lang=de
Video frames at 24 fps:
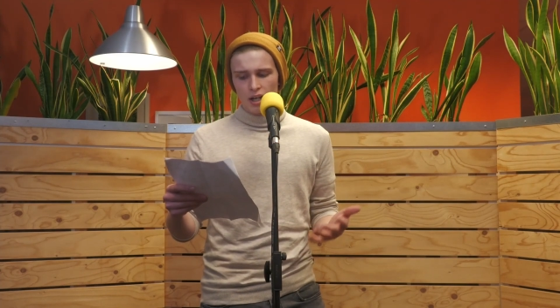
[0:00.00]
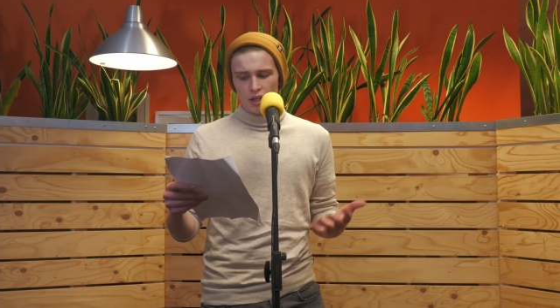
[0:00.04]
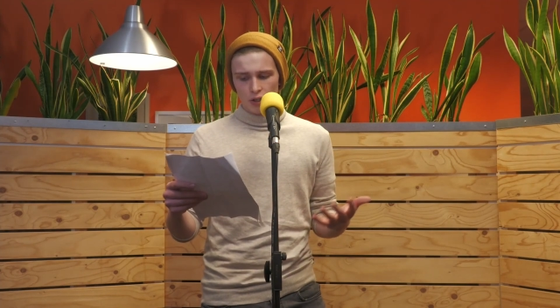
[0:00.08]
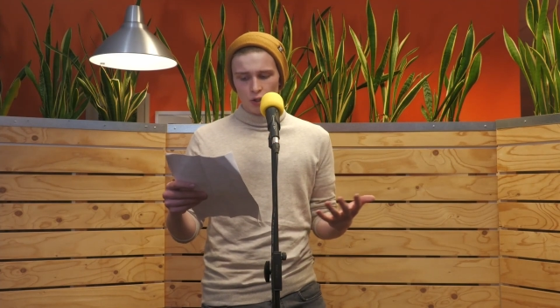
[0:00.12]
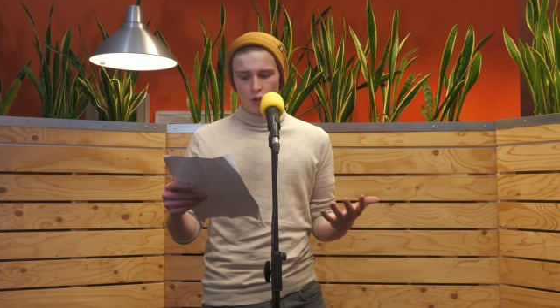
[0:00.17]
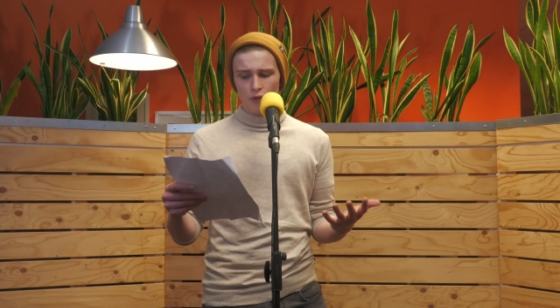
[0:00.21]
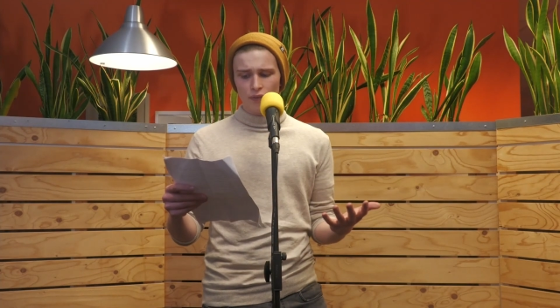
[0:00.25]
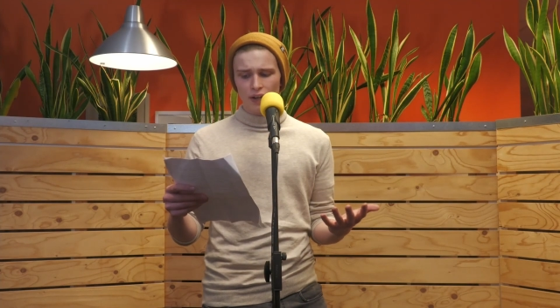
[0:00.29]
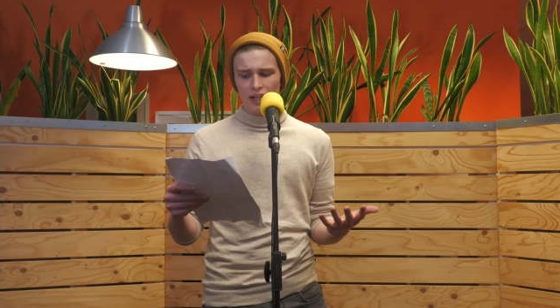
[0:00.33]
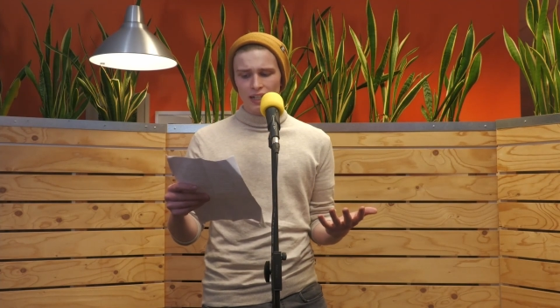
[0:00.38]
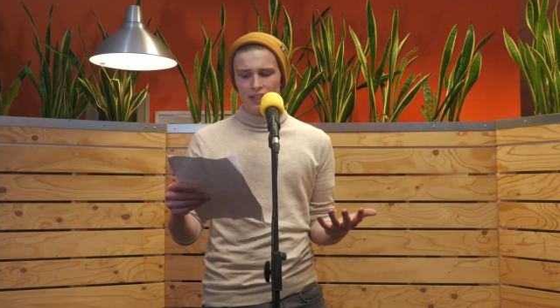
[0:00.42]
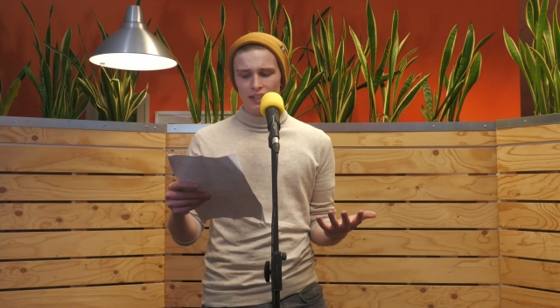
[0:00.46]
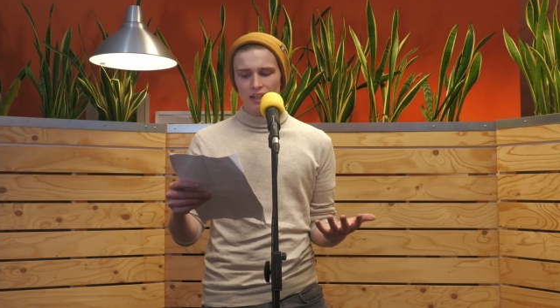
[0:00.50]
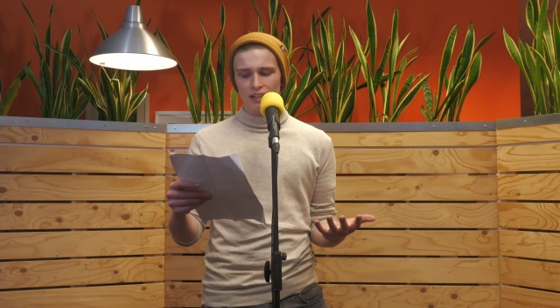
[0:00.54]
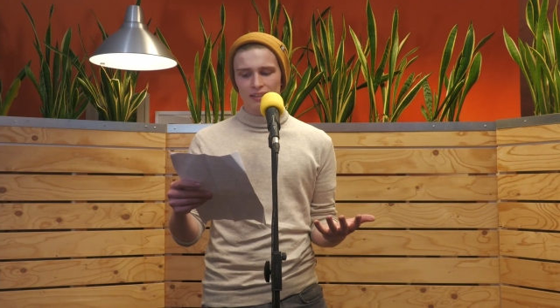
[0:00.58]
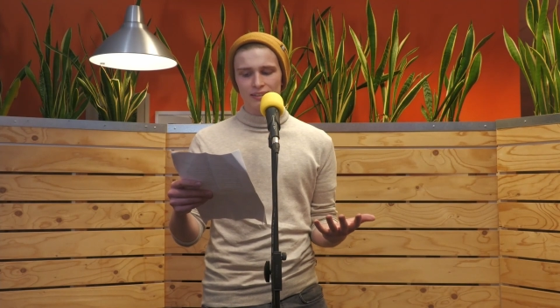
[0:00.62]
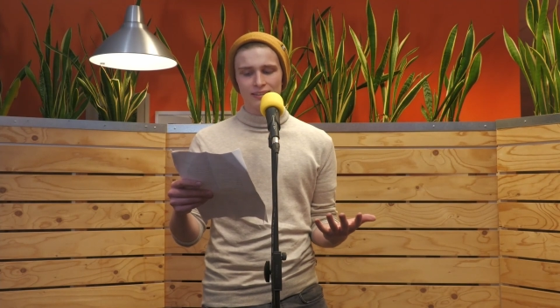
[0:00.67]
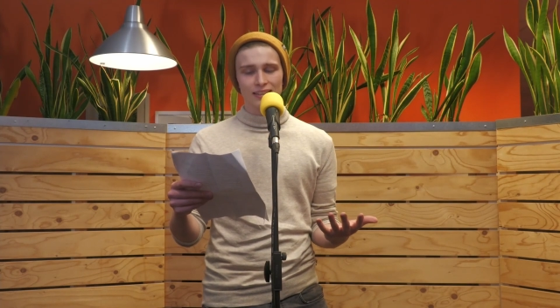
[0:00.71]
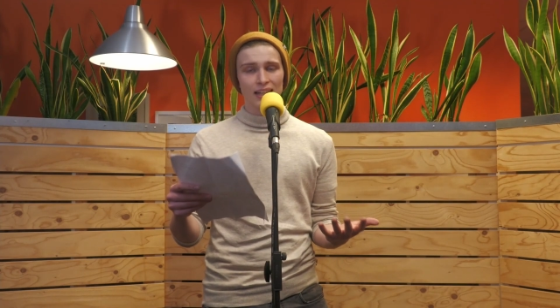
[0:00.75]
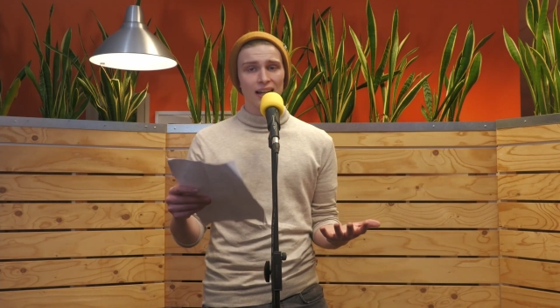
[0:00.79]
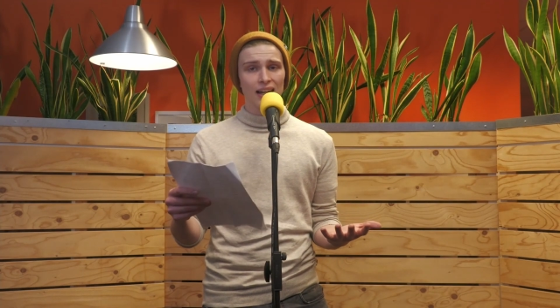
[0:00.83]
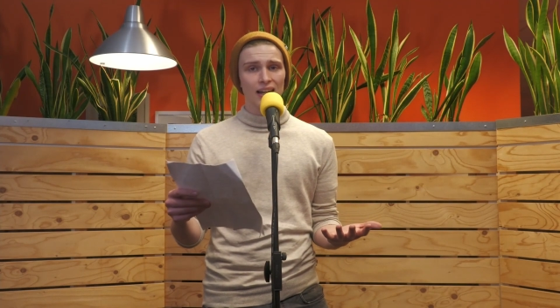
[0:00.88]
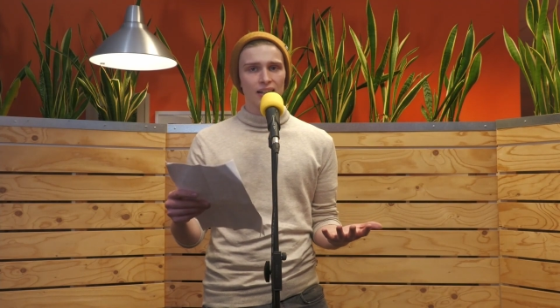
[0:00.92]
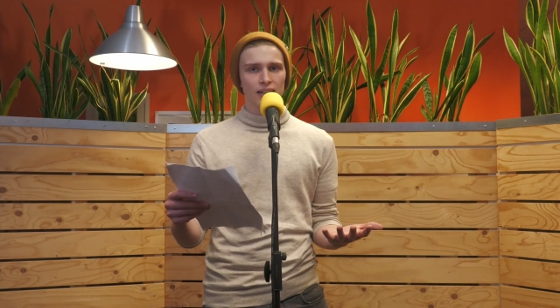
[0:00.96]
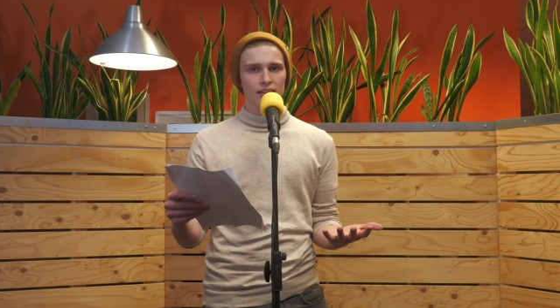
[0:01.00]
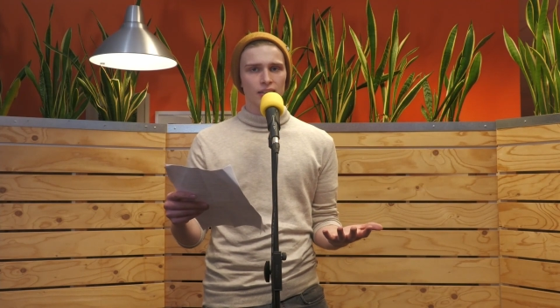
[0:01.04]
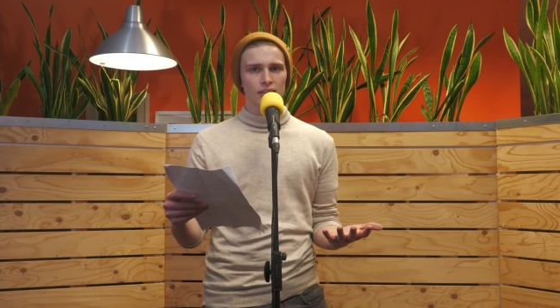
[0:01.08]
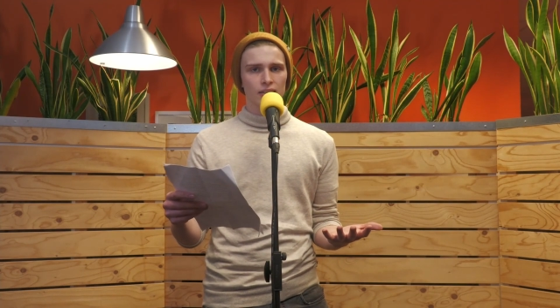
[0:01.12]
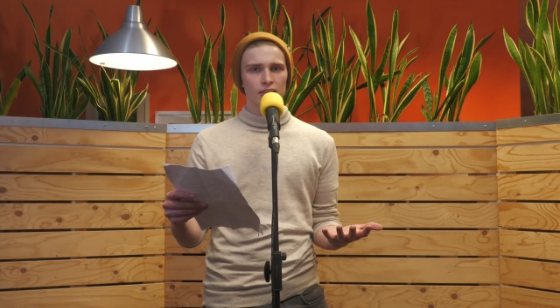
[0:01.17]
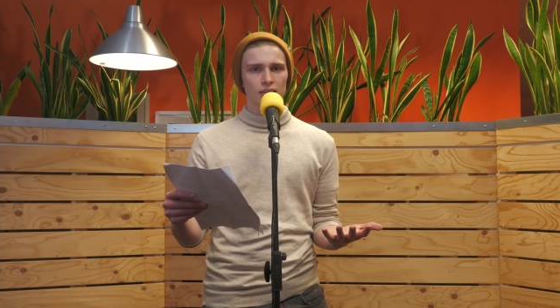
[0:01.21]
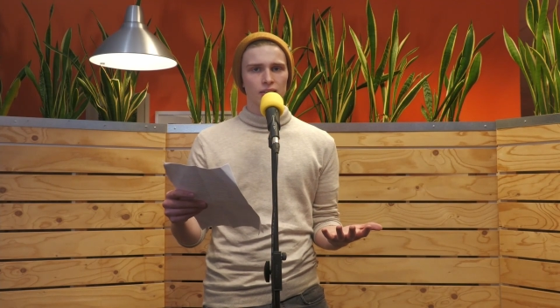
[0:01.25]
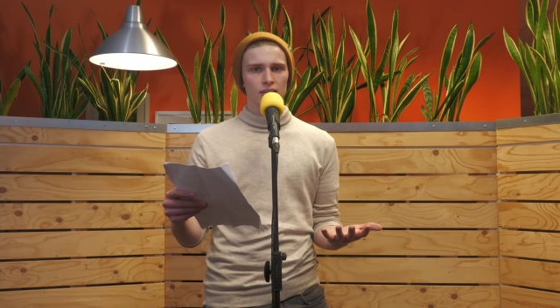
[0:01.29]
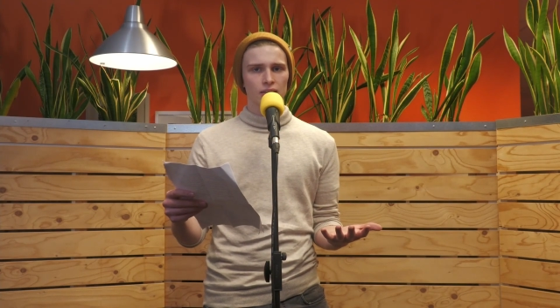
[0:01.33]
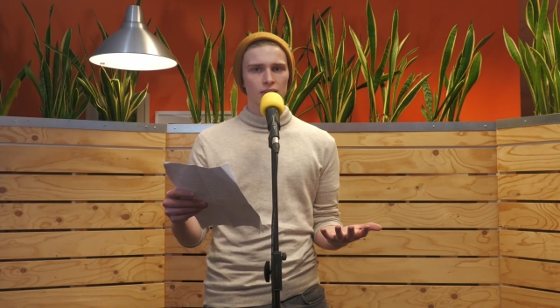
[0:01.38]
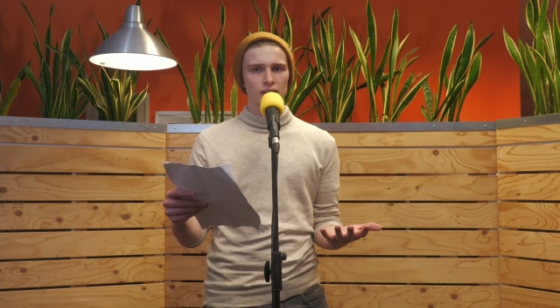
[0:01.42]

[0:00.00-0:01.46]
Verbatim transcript: nur weil ihr das sagt.